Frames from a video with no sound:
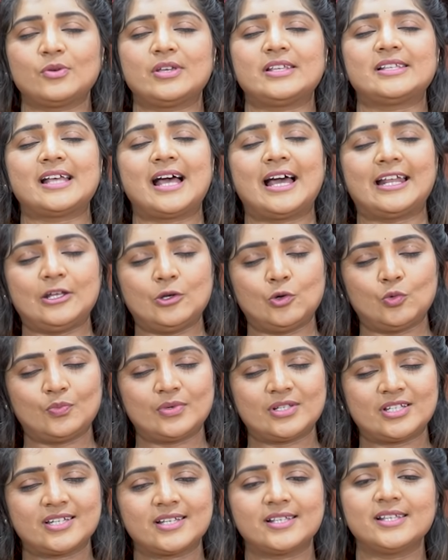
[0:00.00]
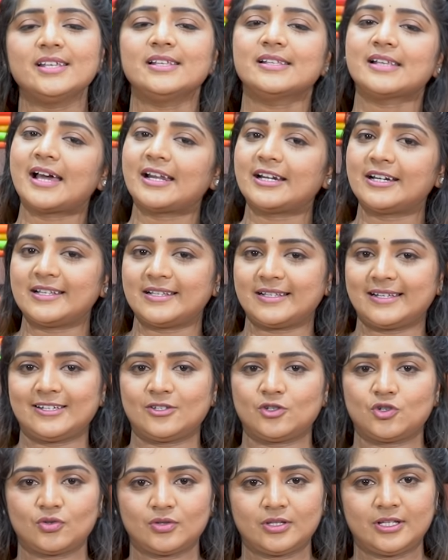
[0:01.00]
సో ఈ శారీ ఓపెన్ చేసి శారీ
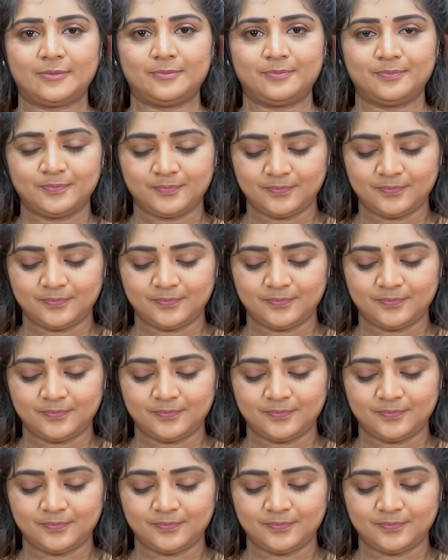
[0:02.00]
డిజైన్ చూద్దాం